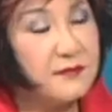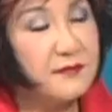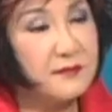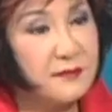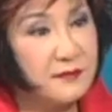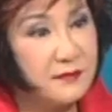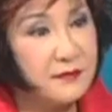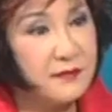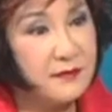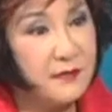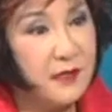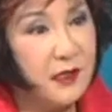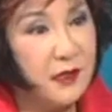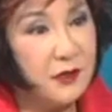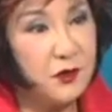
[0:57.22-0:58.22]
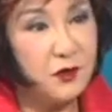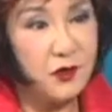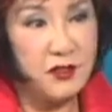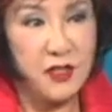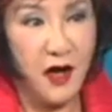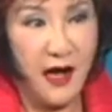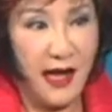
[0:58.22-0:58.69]
因为他们第一栋就
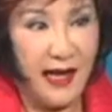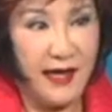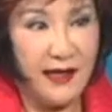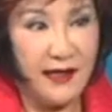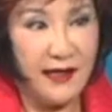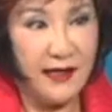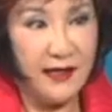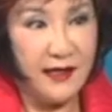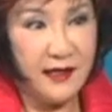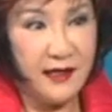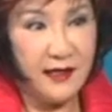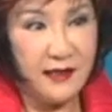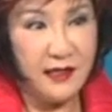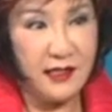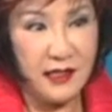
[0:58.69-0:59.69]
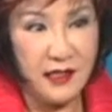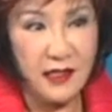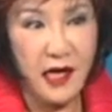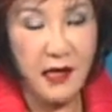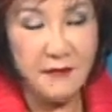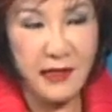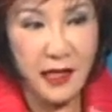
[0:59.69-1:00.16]
是小孩，哎，的
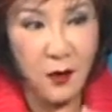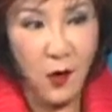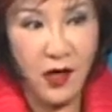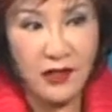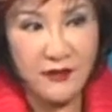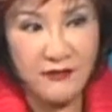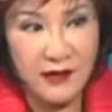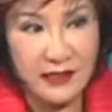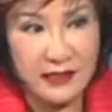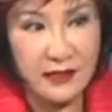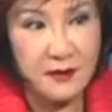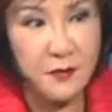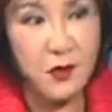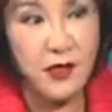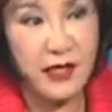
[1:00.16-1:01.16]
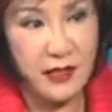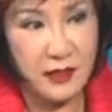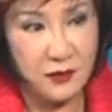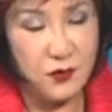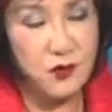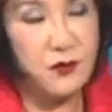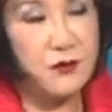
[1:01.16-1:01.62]
income 来 qualify 这个
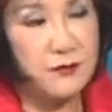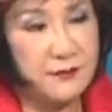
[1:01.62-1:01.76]
mortgage，对，